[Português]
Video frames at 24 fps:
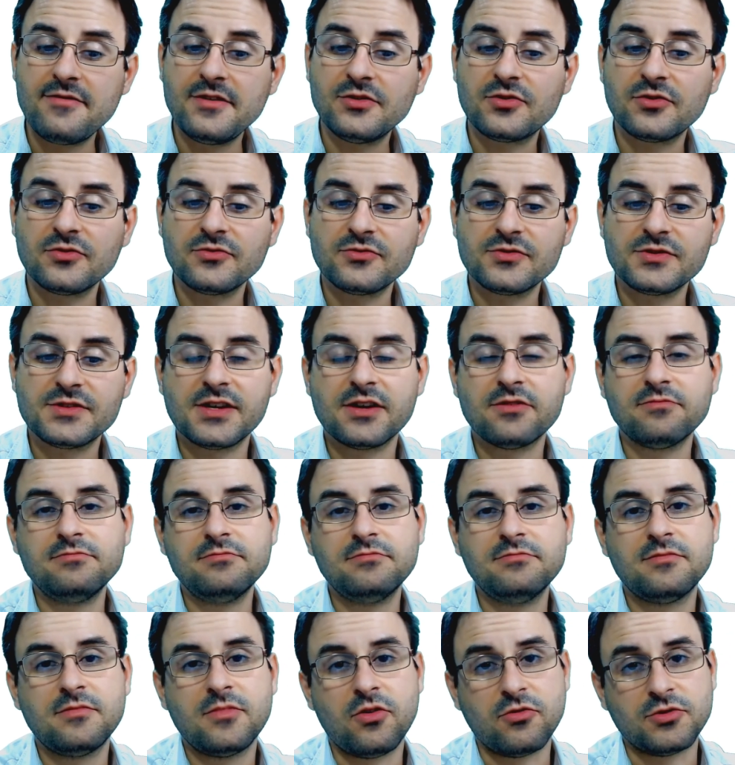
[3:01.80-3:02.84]

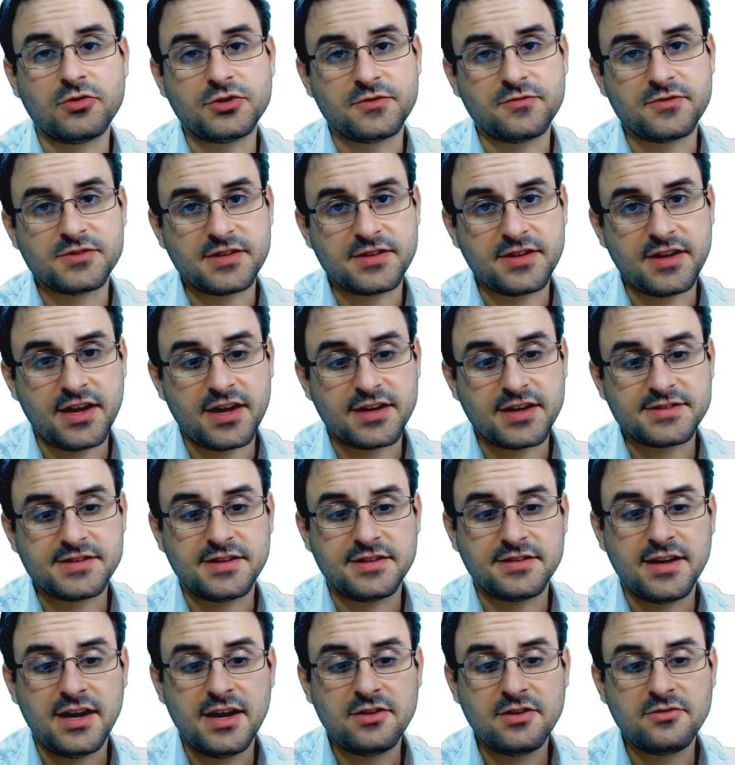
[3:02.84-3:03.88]
introdução, onde você tem que
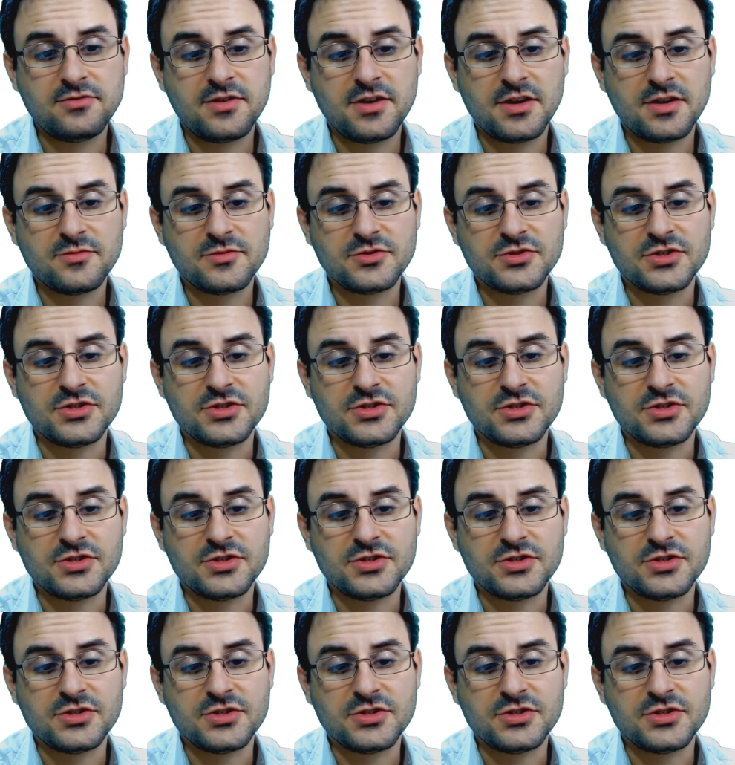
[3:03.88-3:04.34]
aceitar o termo